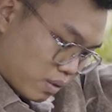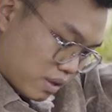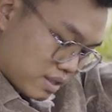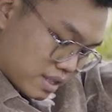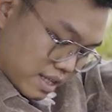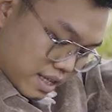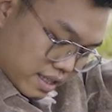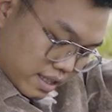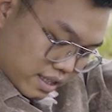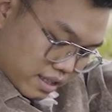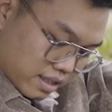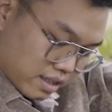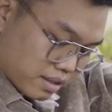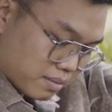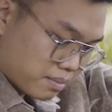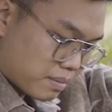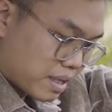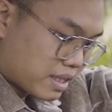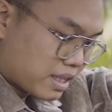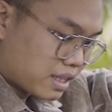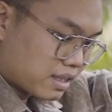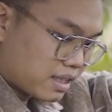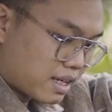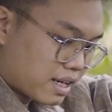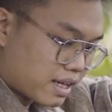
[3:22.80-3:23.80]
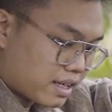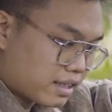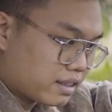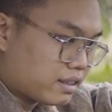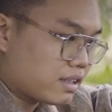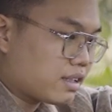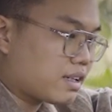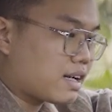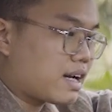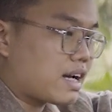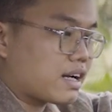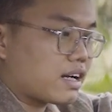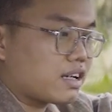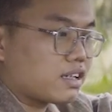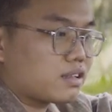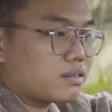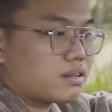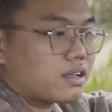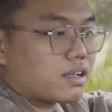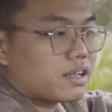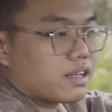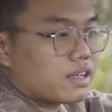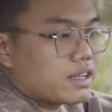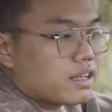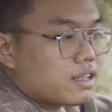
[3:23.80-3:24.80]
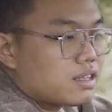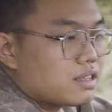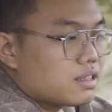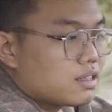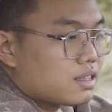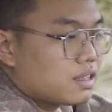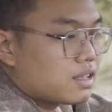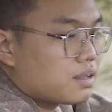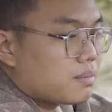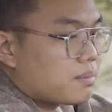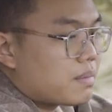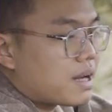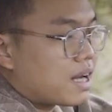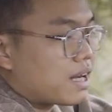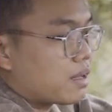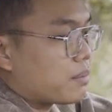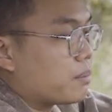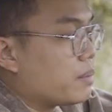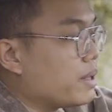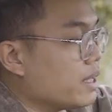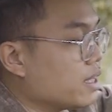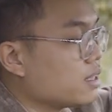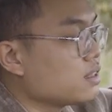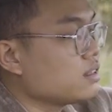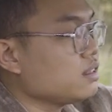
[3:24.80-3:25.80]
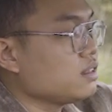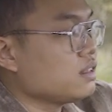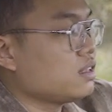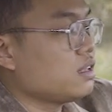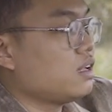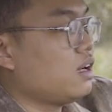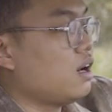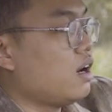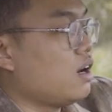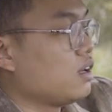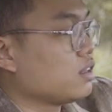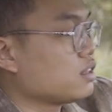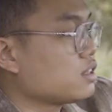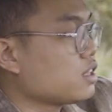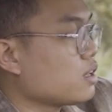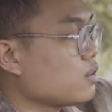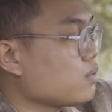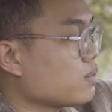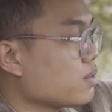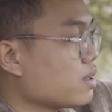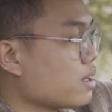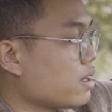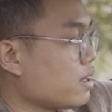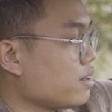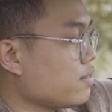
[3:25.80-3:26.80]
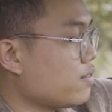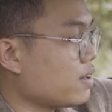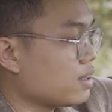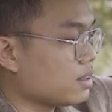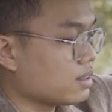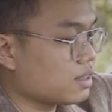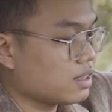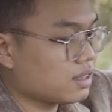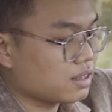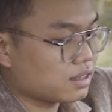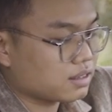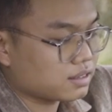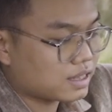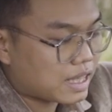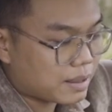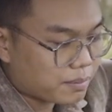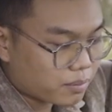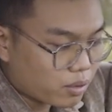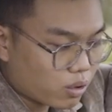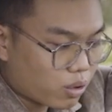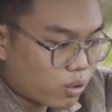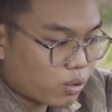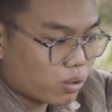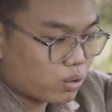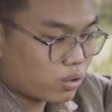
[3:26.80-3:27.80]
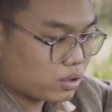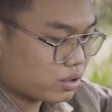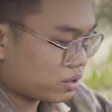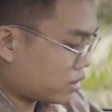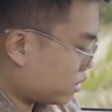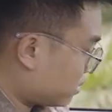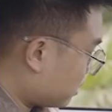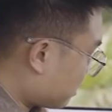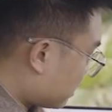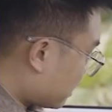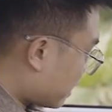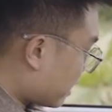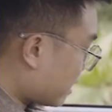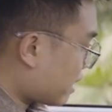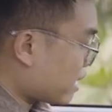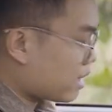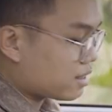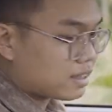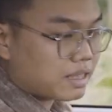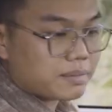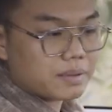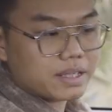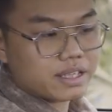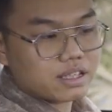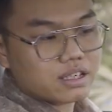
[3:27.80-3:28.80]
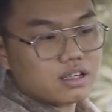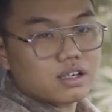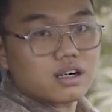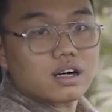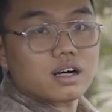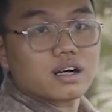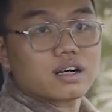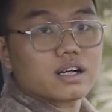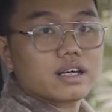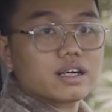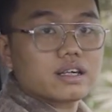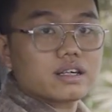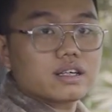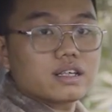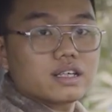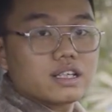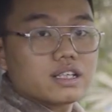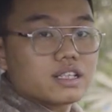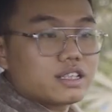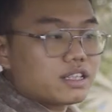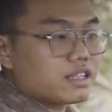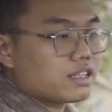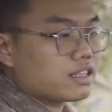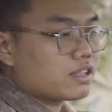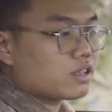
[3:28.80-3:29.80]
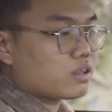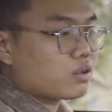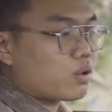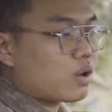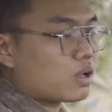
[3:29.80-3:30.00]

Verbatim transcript: Ngoài ra thì bệ tì tay tất cả các cái ờ, mảng miếng ở trong cái phần ờ, táp lô hay là táp ly cửa ở đây thì ờ,